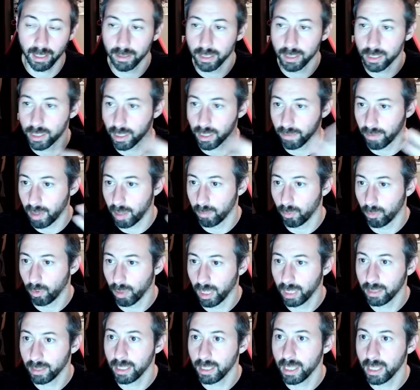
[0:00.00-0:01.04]
dicevamo
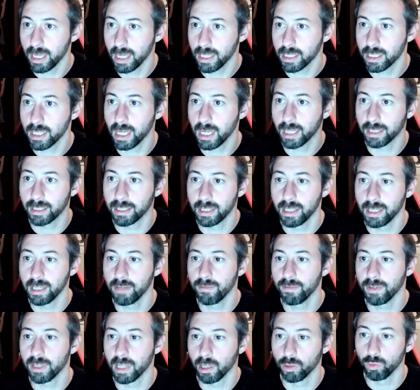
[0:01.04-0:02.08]
olandesi,
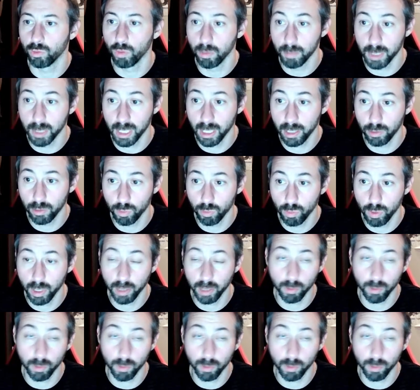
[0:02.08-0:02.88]
attivi dal 2002,